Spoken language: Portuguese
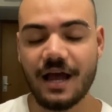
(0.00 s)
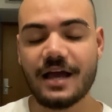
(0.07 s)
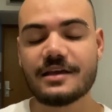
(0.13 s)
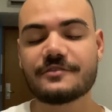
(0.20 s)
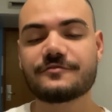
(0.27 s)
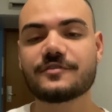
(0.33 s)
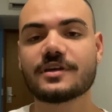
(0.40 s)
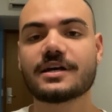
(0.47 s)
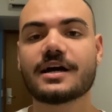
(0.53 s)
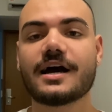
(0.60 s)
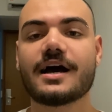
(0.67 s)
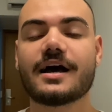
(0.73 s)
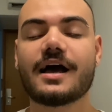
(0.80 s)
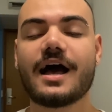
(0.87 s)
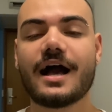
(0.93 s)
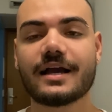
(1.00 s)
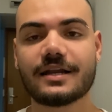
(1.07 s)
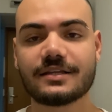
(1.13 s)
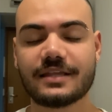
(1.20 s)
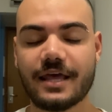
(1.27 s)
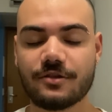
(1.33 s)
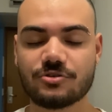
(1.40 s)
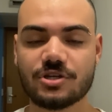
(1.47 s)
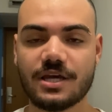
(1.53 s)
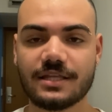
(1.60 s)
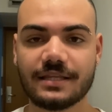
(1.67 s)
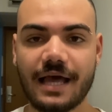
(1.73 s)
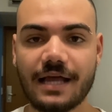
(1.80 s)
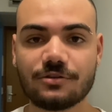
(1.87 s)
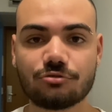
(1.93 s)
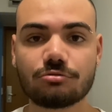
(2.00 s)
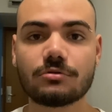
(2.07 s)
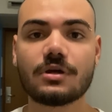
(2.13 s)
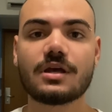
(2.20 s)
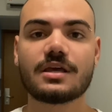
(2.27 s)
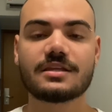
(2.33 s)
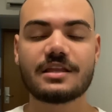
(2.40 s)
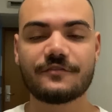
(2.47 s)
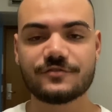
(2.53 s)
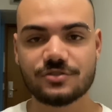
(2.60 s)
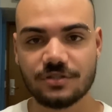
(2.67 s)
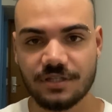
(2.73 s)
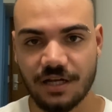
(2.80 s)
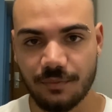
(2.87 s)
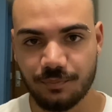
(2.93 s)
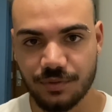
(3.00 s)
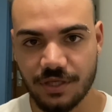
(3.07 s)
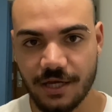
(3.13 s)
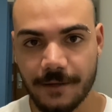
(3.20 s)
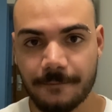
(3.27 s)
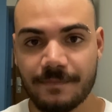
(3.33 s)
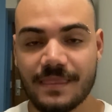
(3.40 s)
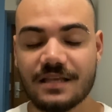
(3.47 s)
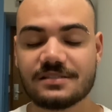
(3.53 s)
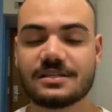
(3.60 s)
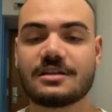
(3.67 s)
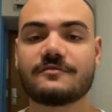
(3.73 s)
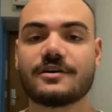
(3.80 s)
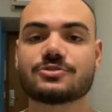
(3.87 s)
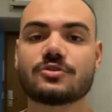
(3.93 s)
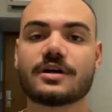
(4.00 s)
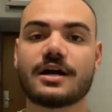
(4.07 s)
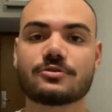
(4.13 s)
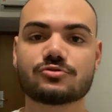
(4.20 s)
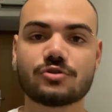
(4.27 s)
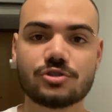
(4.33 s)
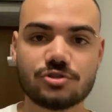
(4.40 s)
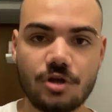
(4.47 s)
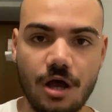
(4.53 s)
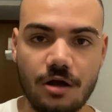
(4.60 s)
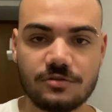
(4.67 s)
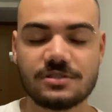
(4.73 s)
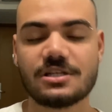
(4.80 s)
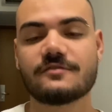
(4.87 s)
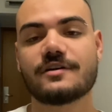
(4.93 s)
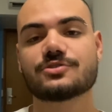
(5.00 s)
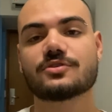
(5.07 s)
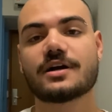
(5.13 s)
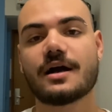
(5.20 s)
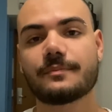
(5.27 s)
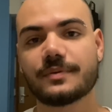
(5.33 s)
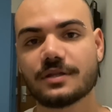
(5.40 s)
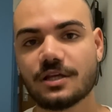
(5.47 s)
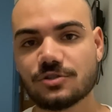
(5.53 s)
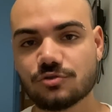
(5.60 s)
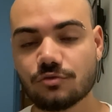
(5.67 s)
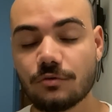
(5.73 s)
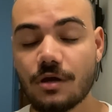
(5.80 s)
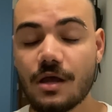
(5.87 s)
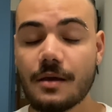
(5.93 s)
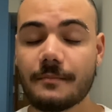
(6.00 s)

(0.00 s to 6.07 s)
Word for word: Aí fica a critério de Renato e da fisioterapia se ele vai jogar os dois jogos, se ele vai jogar apenas um,